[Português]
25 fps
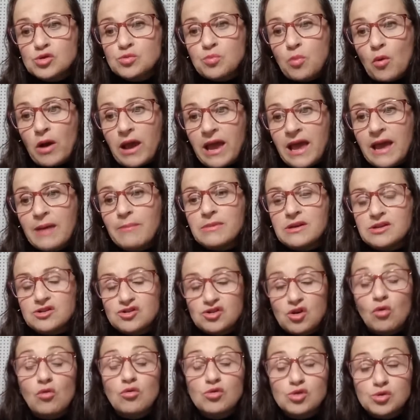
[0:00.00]
poemas
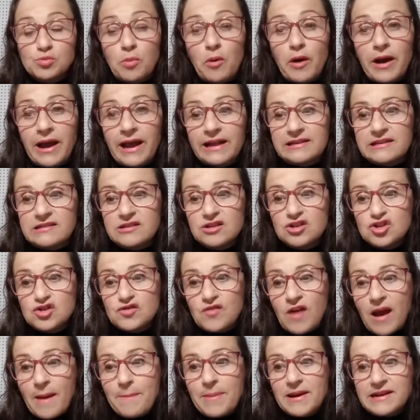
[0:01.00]
de alguns poetas a gente
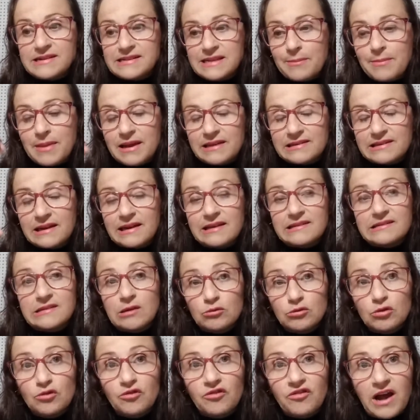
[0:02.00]
vai perceber essa
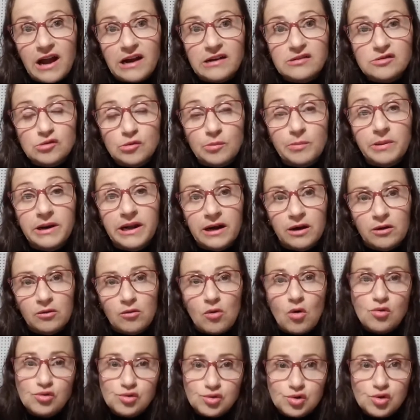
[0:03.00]
questão do verso
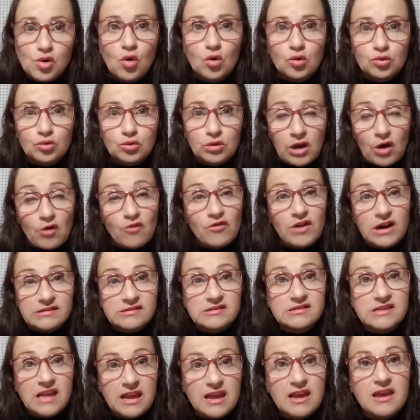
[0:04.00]
branco ou solto, que é o verso
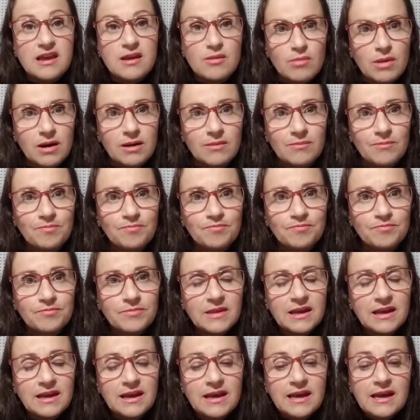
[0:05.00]
sem rima.
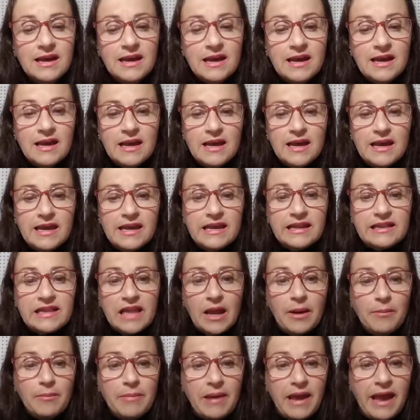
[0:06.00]
E
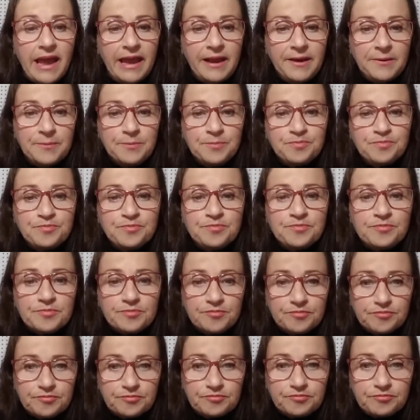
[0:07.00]
também
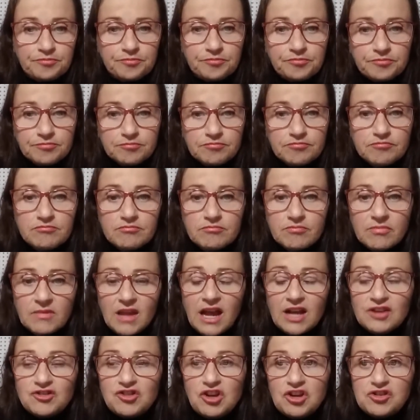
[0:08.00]

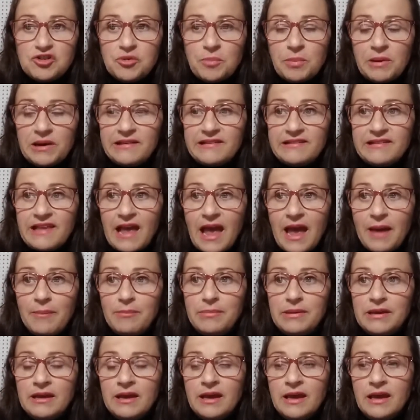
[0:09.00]
a gente
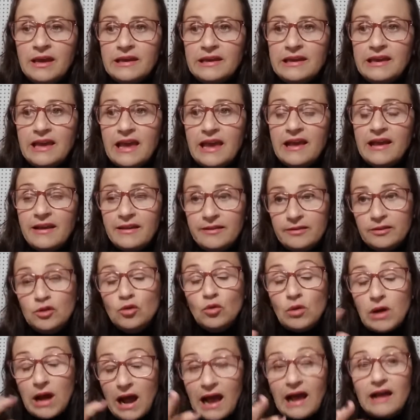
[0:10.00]
percebe que,
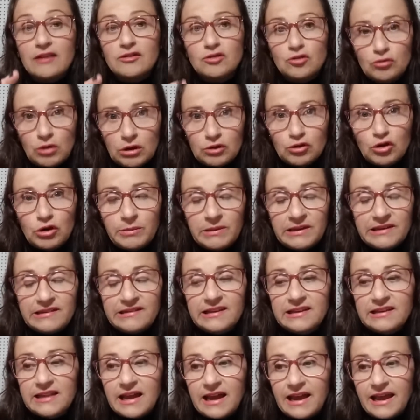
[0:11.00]
no caso do
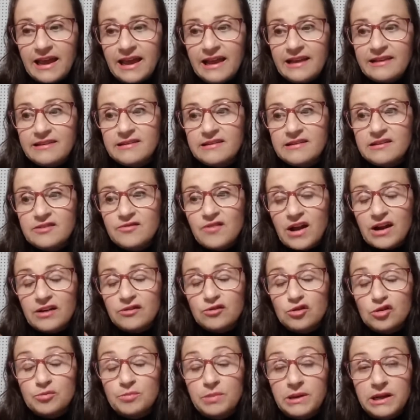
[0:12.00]
Adormecida, esses
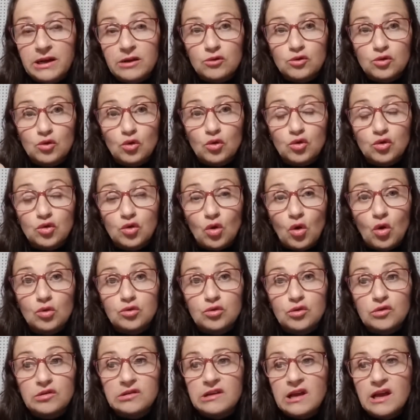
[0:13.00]
versos brancos ou
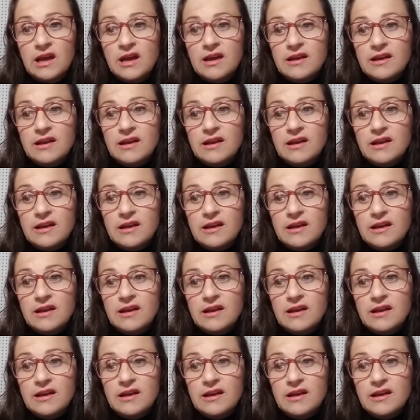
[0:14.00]
soltos